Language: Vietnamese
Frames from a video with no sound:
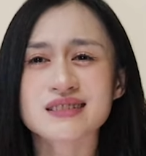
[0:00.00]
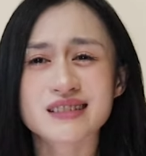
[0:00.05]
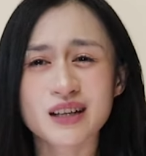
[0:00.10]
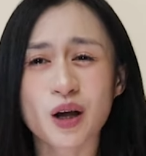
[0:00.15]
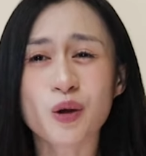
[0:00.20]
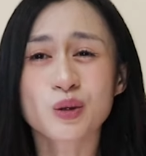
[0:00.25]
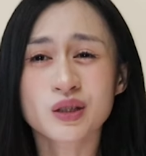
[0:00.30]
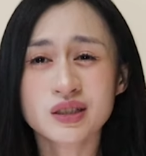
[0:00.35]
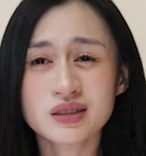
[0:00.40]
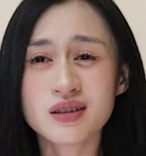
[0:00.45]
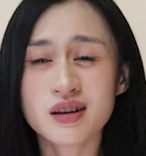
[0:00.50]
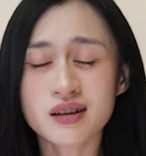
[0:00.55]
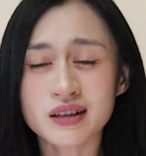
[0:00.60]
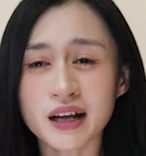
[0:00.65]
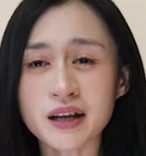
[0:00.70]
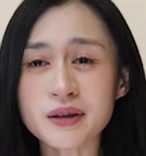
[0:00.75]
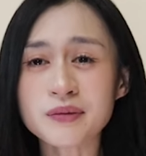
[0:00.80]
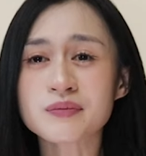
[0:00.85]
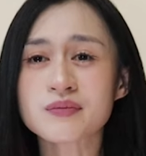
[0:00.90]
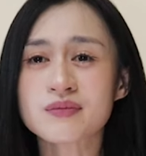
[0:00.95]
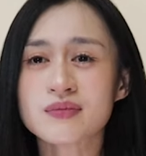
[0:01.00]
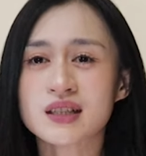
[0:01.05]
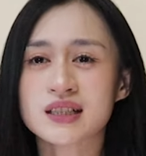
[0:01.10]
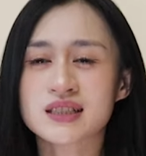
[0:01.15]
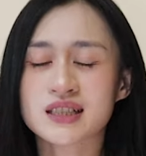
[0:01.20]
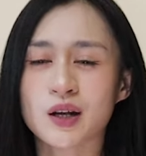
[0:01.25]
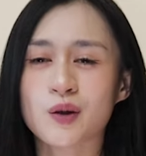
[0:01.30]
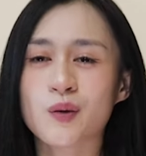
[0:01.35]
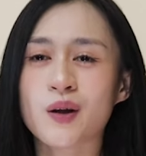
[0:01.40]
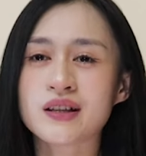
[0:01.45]
đau thương đấy
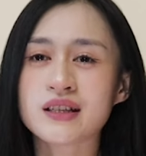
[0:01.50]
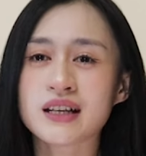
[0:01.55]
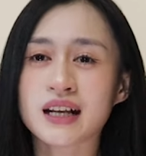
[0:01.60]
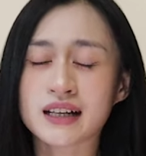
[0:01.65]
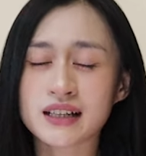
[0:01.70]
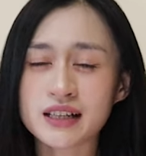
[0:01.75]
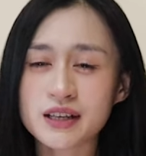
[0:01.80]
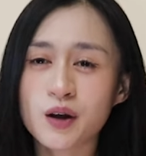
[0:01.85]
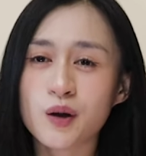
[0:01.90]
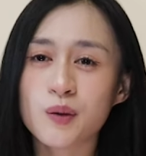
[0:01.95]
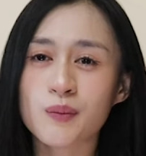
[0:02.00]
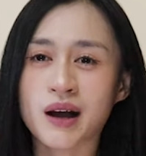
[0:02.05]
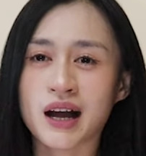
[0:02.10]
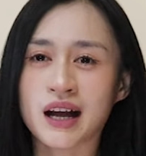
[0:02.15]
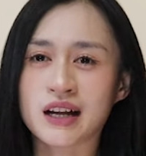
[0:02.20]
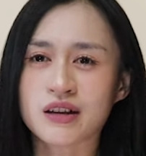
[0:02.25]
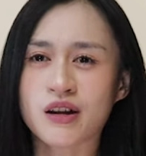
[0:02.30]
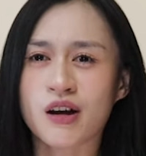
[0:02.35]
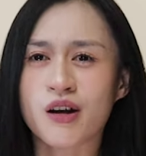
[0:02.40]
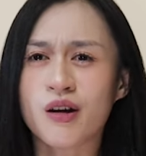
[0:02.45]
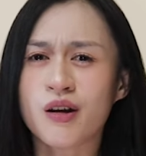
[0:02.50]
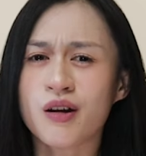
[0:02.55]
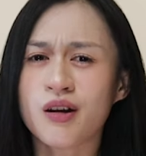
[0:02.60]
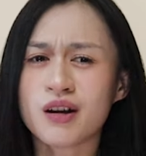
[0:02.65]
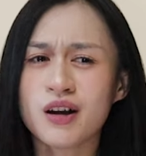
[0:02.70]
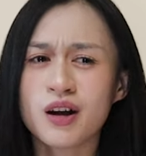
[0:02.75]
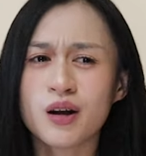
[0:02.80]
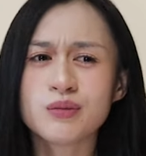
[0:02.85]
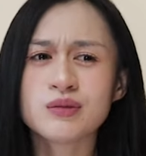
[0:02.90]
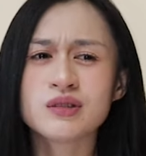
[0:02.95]
trải qua những cái điều mà
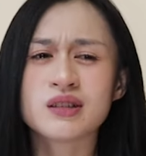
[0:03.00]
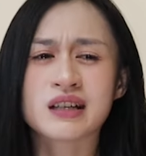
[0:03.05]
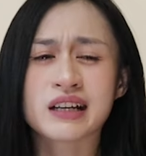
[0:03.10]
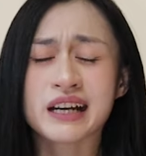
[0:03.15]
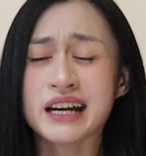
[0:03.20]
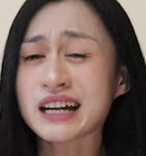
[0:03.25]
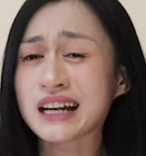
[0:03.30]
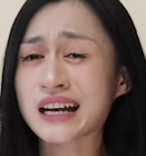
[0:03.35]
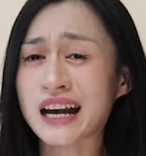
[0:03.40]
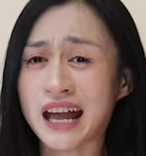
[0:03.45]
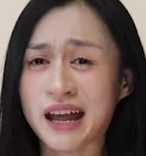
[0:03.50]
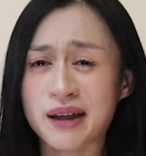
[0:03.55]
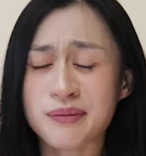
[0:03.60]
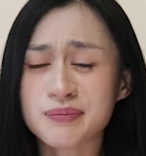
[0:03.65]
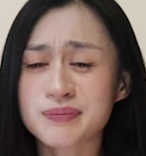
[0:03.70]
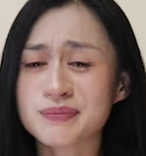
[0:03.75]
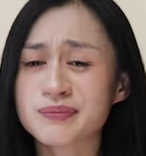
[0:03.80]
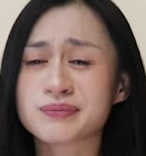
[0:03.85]
nó không được đẹp